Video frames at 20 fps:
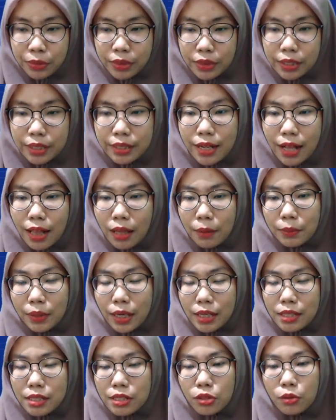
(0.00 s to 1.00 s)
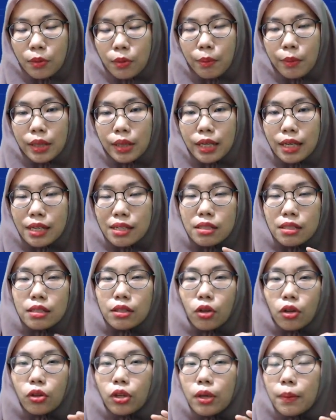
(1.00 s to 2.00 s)
di dalam teks itu memiliki
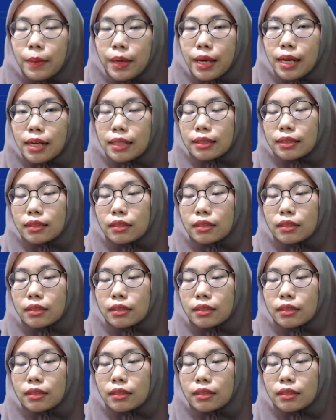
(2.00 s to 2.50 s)
sinonim yang